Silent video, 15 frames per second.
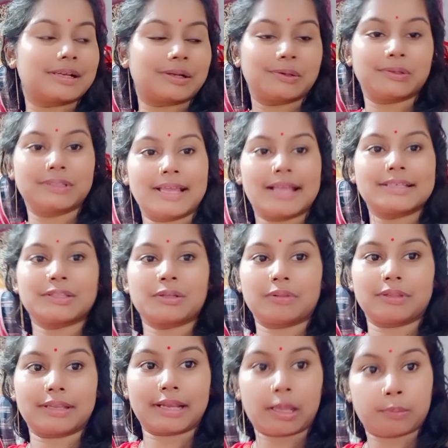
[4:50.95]
যেগুলো দিয়েছে
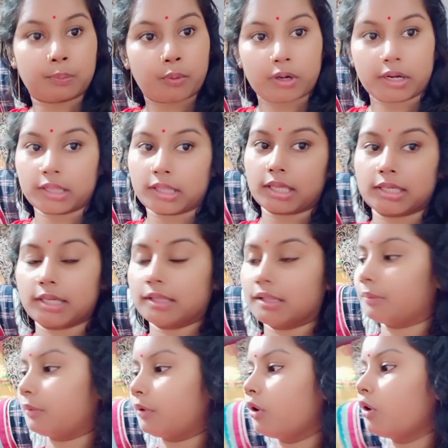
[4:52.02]
তোমাদেরকে আমি পরে
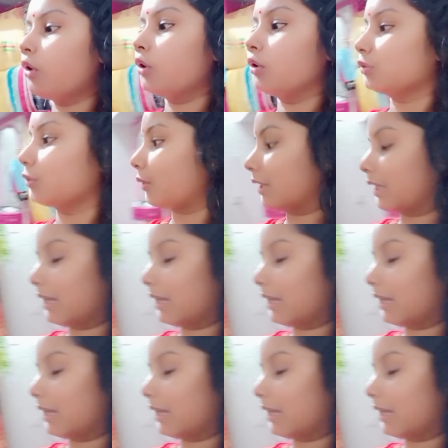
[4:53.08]
দেখিয়ে দেবো তো